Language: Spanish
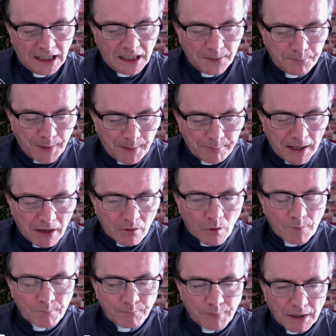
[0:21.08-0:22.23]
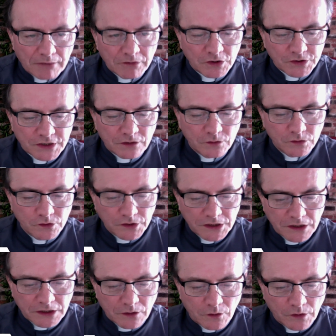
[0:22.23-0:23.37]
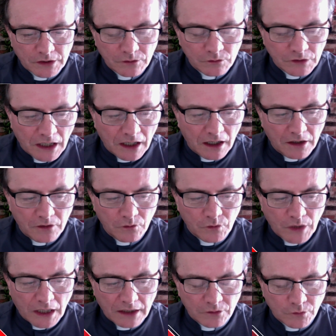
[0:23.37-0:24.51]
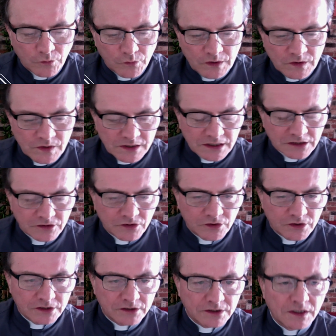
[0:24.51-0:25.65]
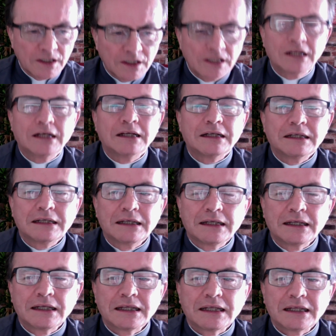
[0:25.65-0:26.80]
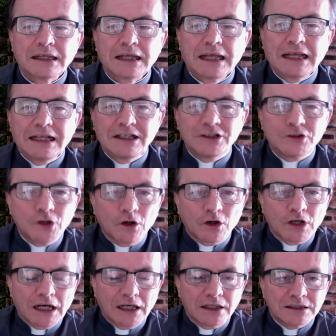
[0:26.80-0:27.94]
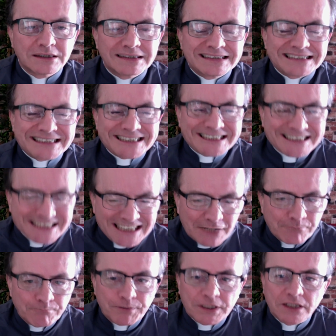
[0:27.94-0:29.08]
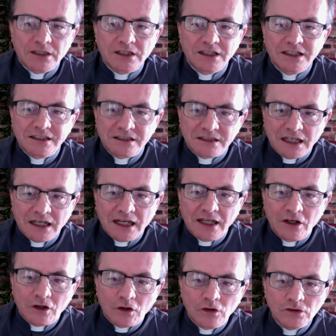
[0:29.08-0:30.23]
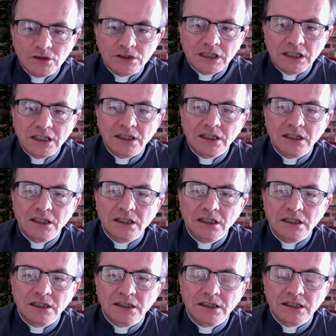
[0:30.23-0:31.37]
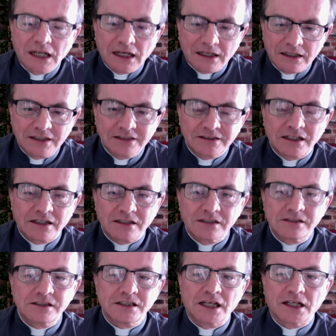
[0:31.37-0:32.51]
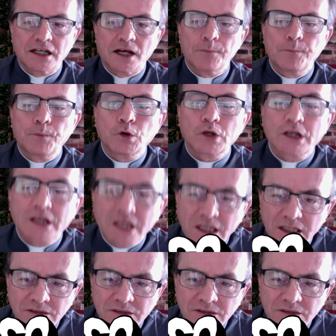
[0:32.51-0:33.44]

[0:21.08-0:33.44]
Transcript: Papa Juan Pablo II dijo en una, en una de sus disertaciones, el yoga siempre estará en contra de la creencia cristiana. ¿Por qué?